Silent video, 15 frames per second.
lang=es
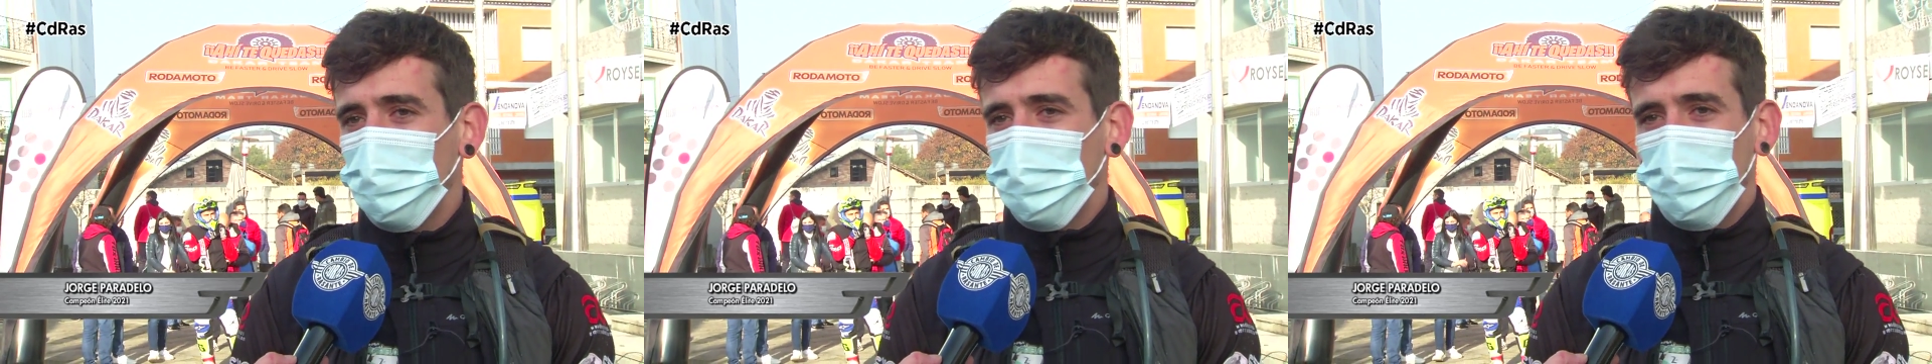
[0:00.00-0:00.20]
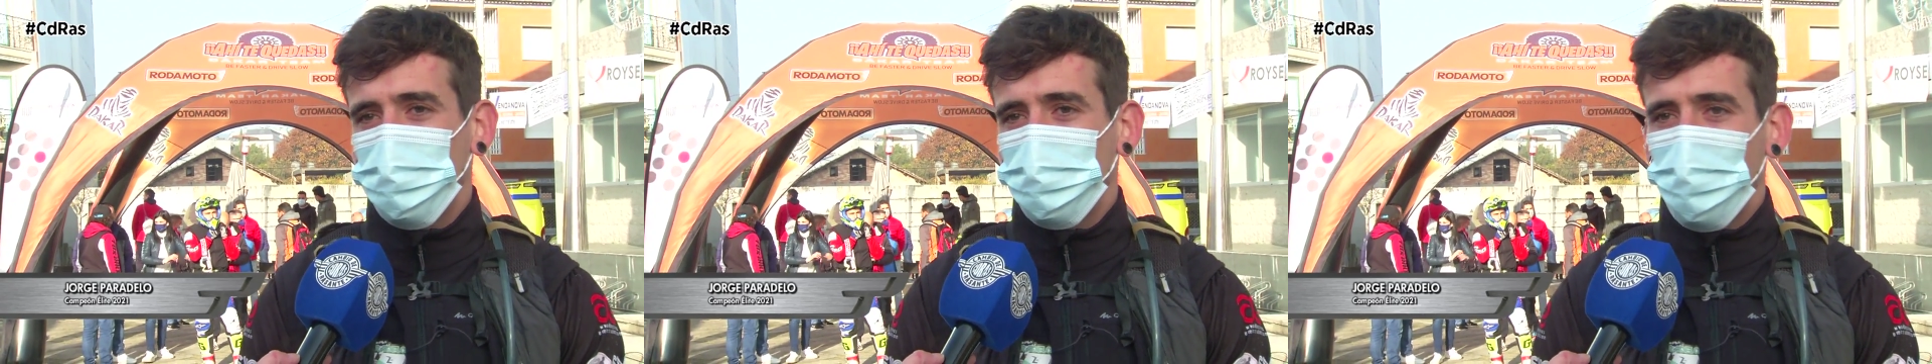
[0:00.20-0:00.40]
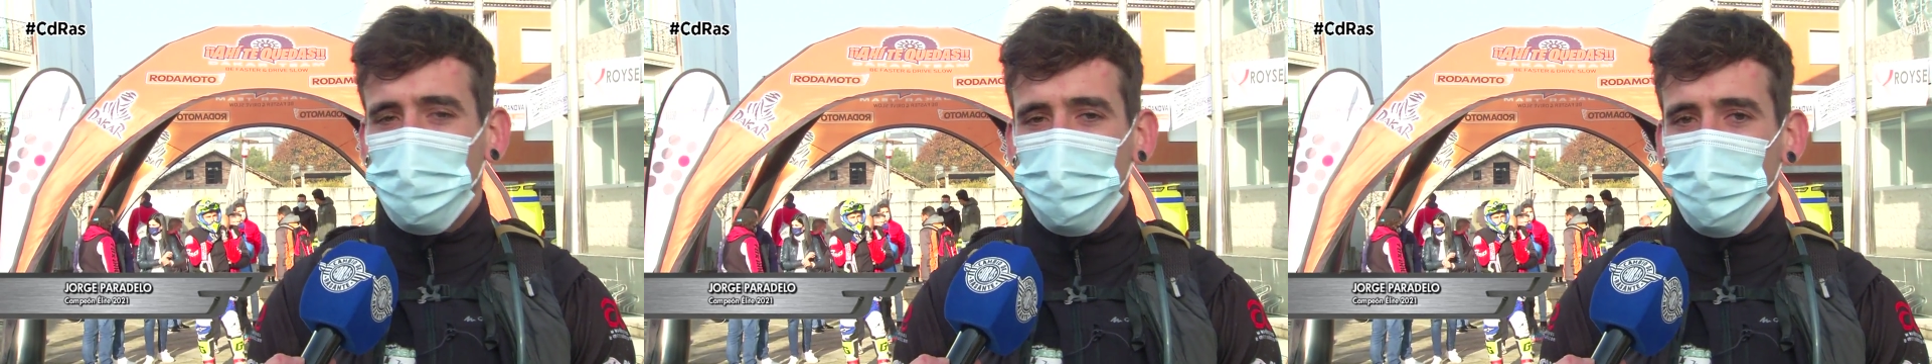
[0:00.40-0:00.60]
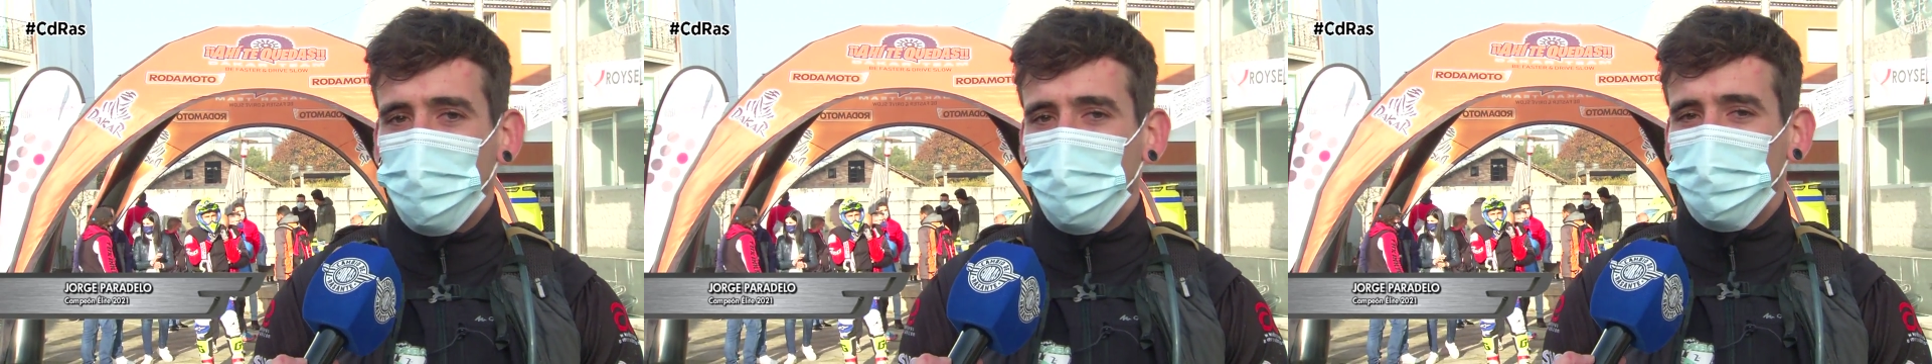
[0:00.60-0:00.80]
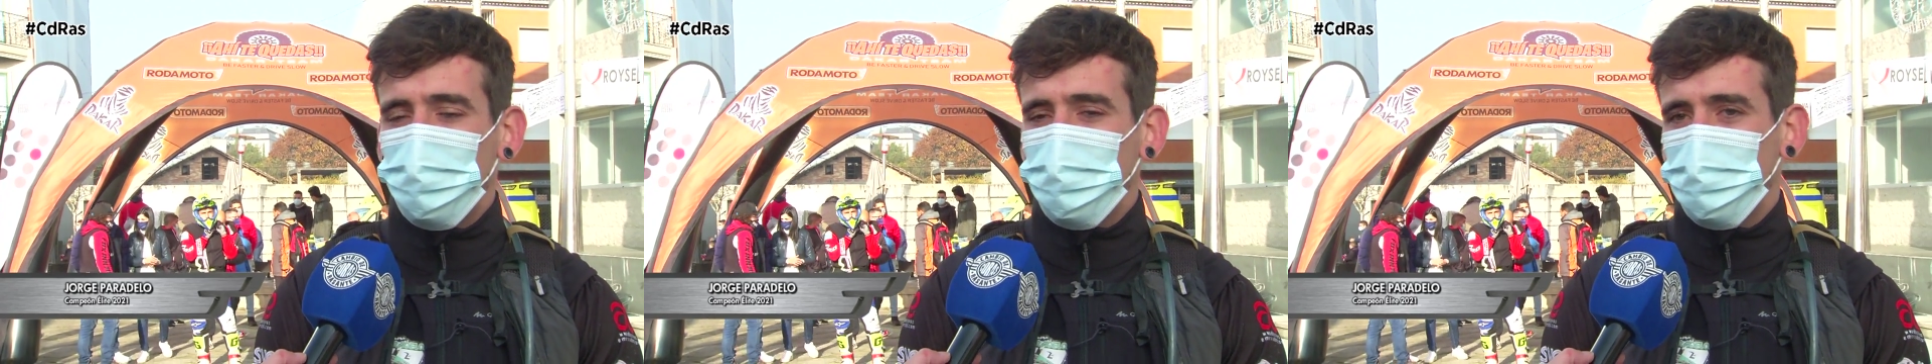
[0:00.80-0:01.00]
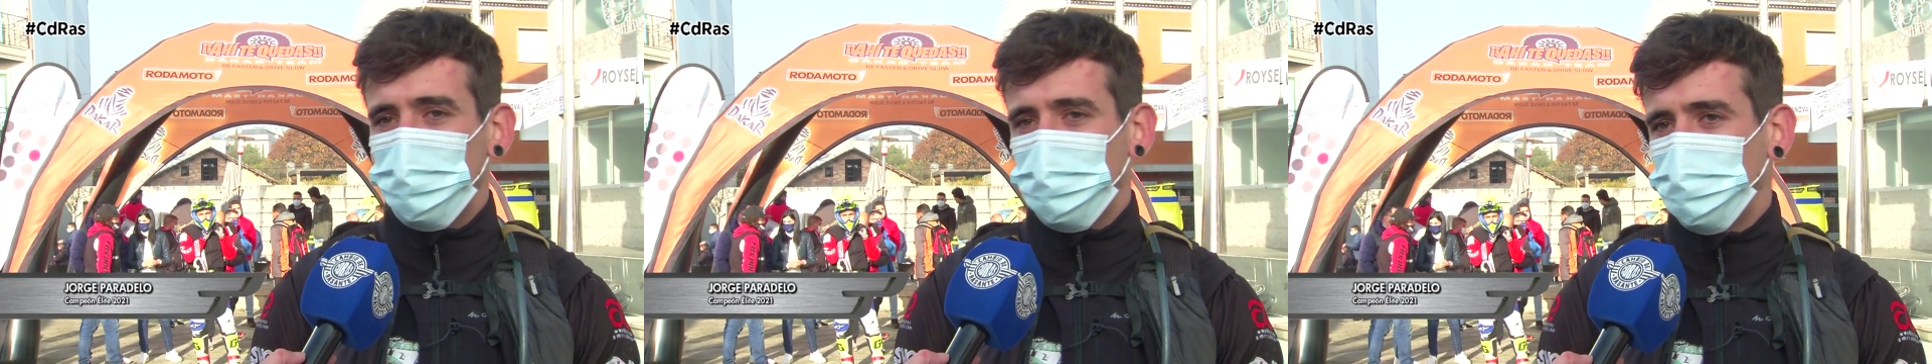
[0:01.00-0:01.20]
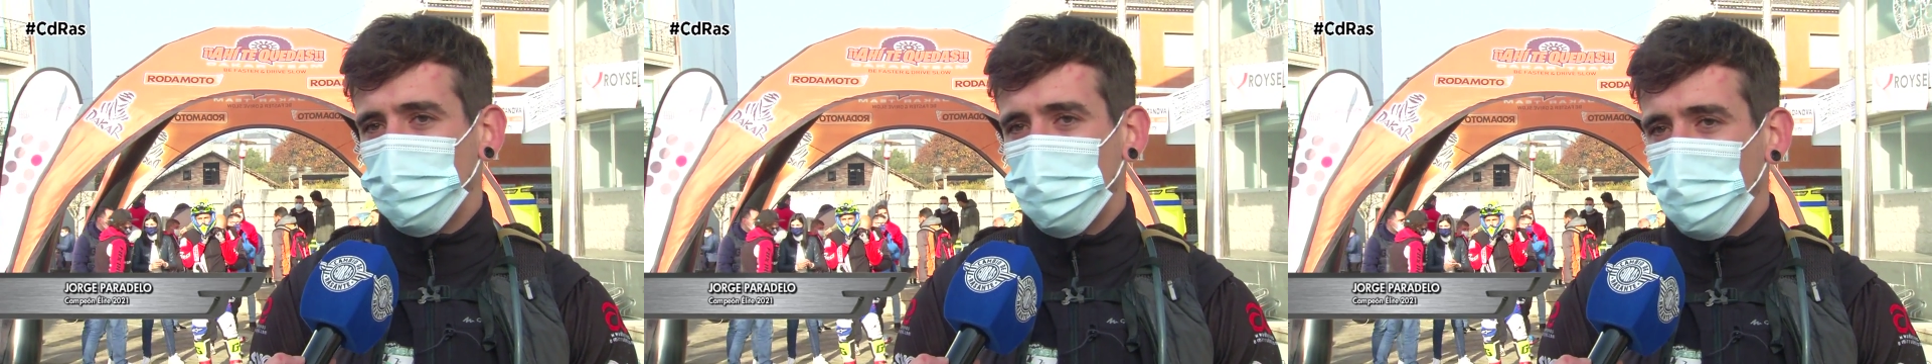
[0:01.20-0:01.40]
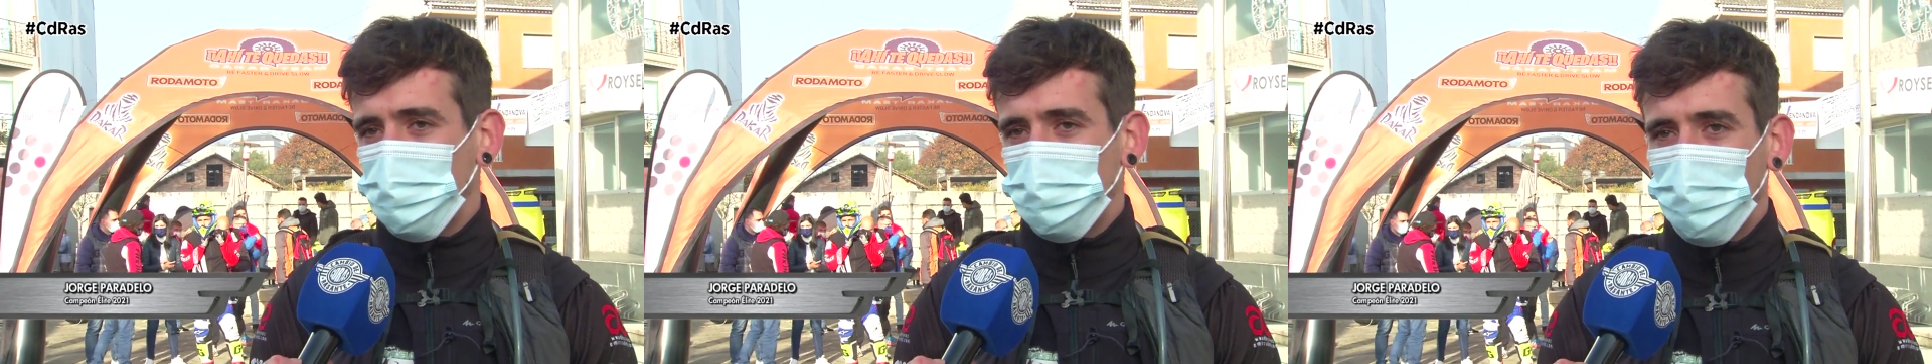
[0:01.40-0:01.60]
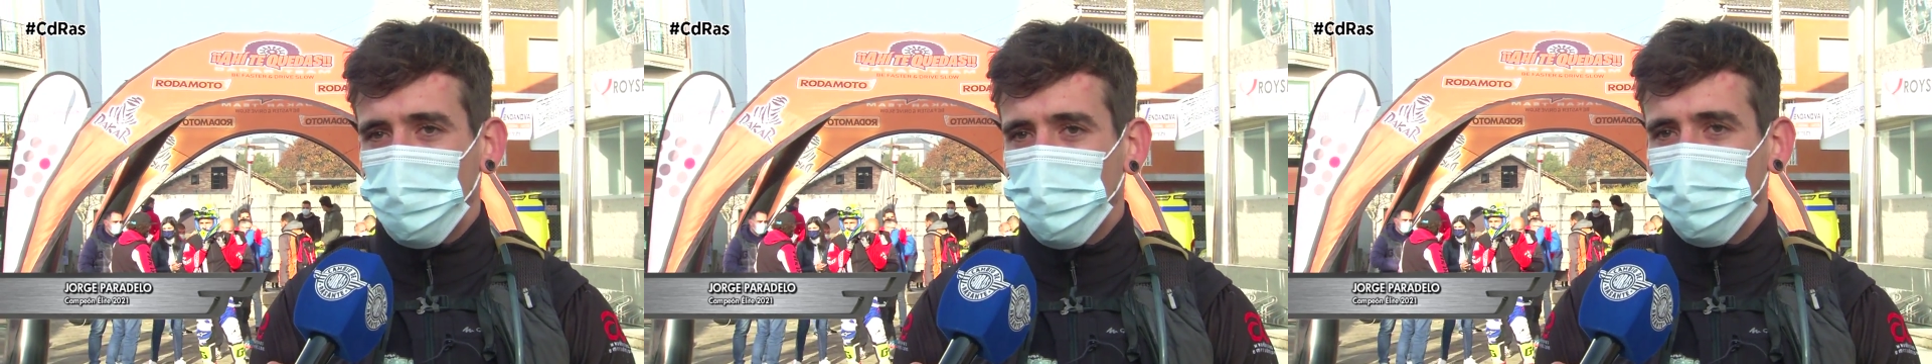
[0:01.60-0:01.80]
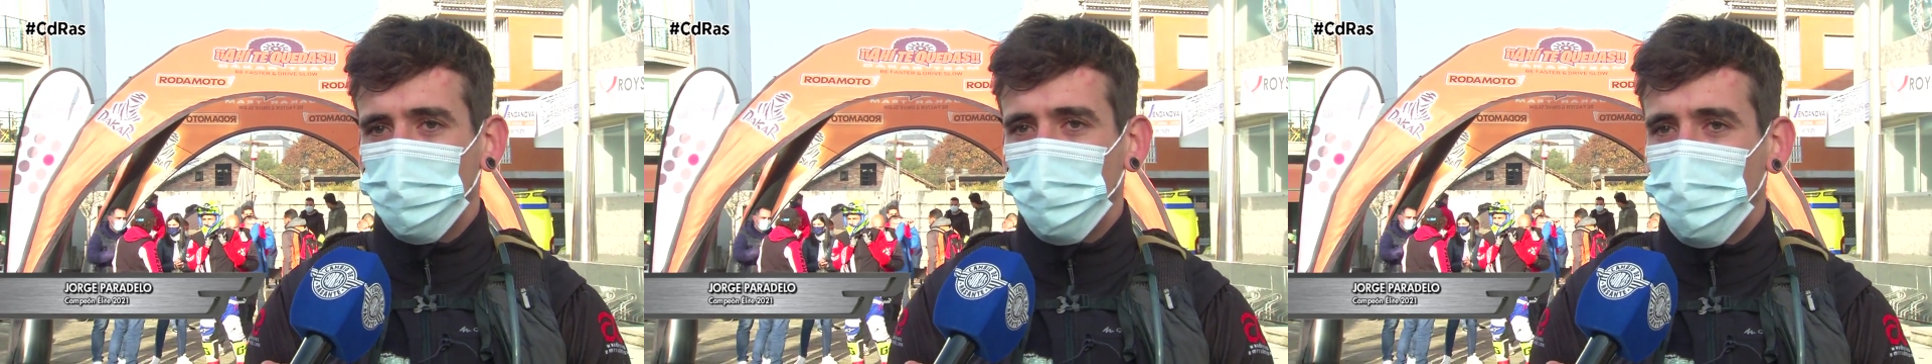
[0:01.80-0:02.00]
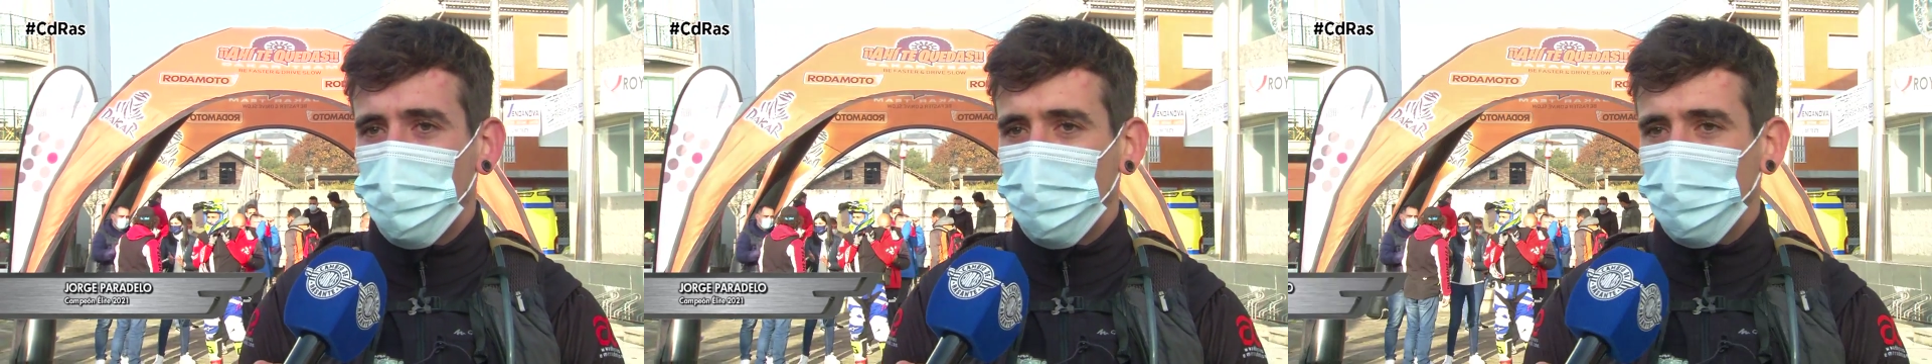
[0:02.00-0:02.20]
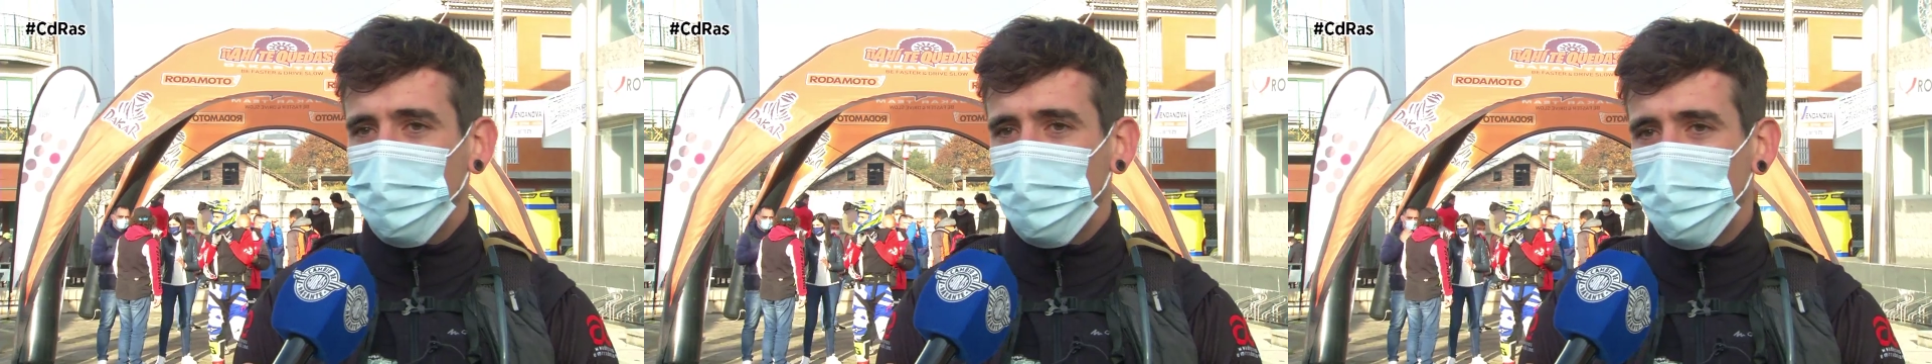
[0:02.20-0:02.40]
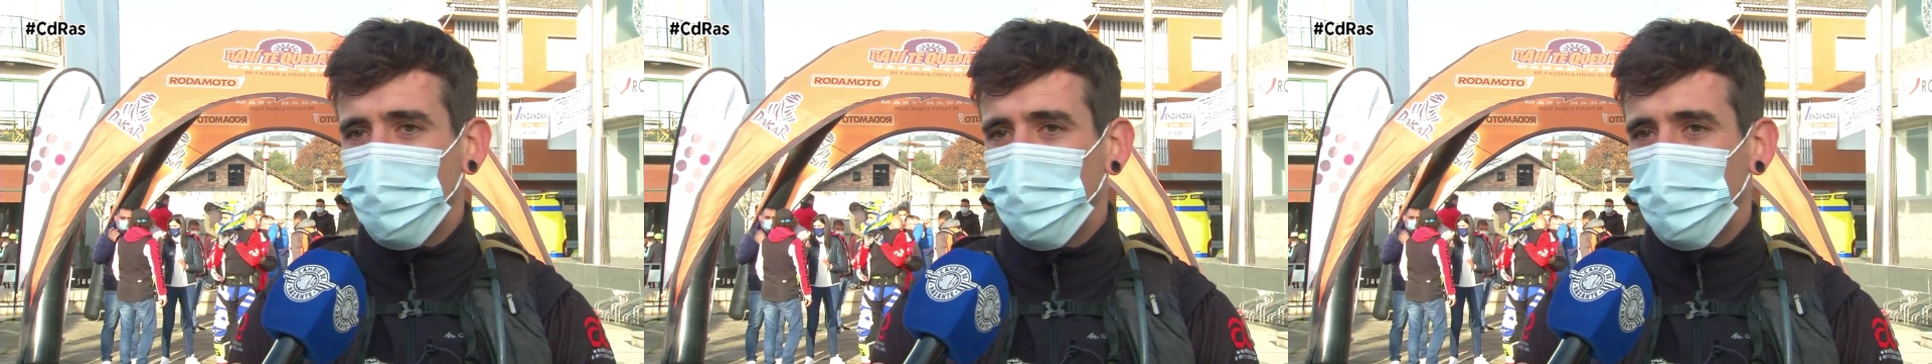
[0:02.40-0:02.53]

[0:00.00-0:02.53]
tres especiales, súper espectacular,